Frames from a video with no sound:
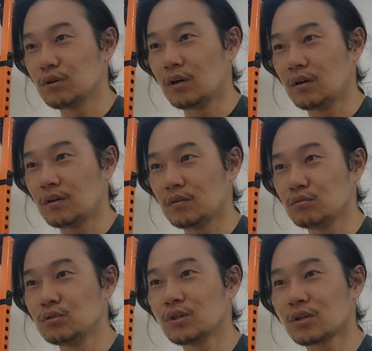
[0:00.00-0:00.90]
어,
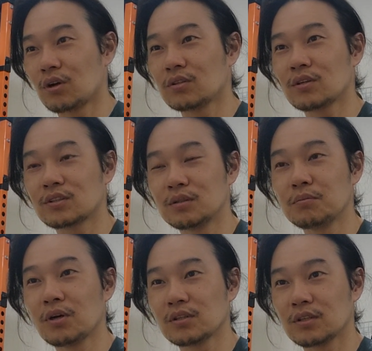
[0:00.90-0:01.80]
운전 경력
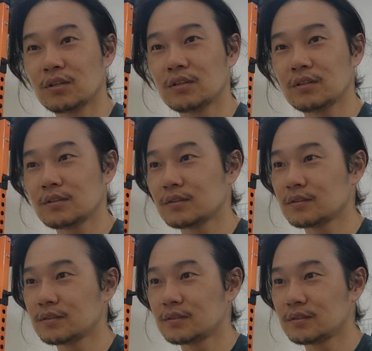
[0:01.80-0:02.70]
증명서,
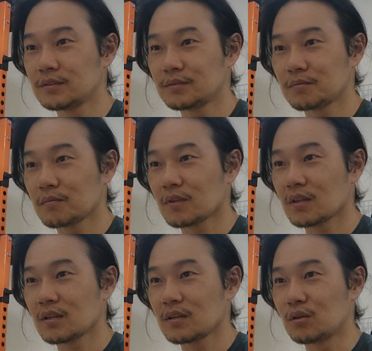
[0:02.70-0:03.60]

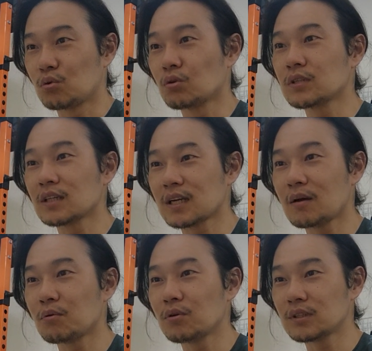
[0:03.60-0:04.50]
그리고 통장
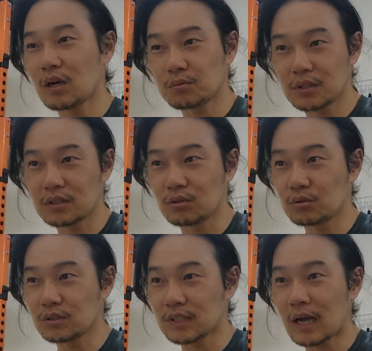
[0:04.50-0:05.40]
4본 사업자
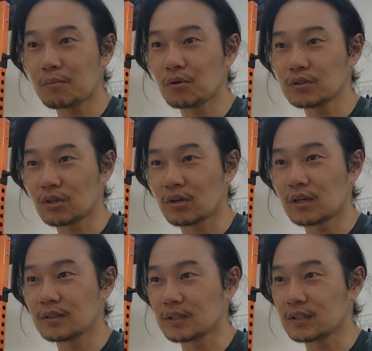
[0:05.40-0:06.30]
등록증 4번,
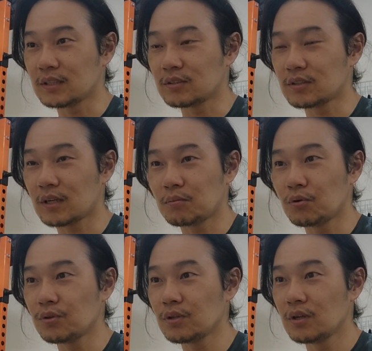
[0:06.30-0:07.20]

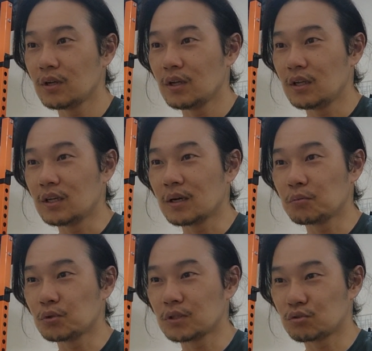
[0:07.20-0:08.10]
정강계단서4본 인감
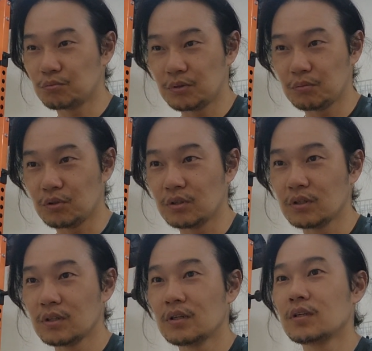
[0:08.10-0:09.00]
보장 준비물,
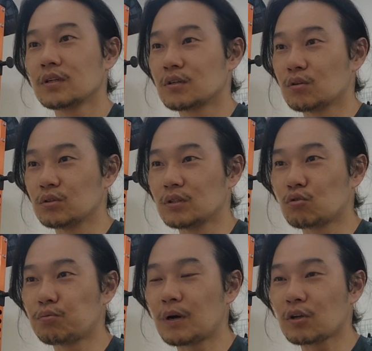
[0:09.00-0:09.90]
그리고 이제
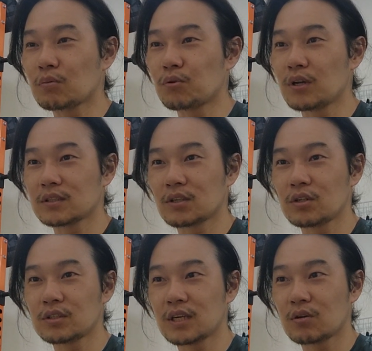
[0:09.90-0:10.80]
쿠팡 킥플렉스
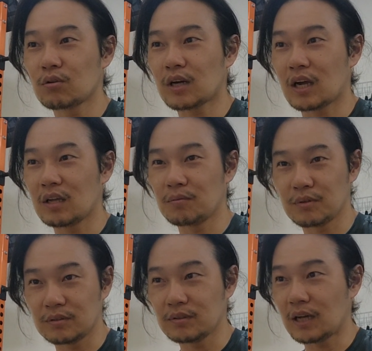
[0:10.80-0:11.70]
설치하고 가입
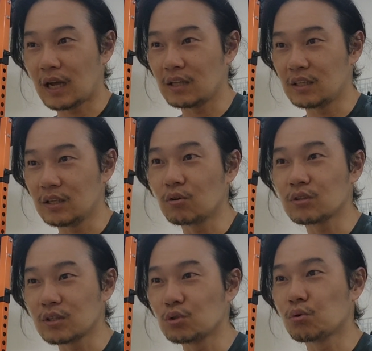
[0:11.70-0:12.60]
응, 아이디. 이거
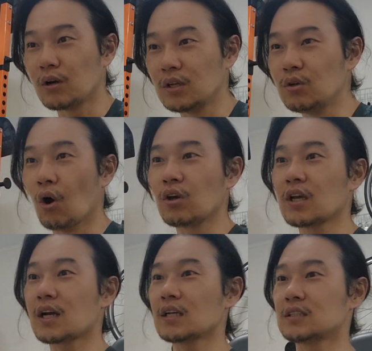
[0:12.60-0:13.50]
이거 좋아. 이,
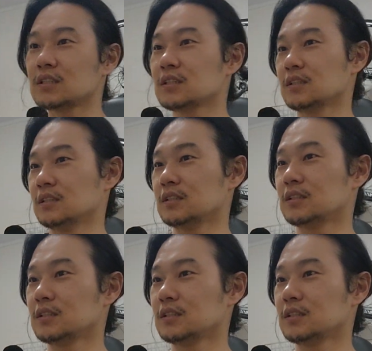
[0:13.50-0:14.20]
여기까지는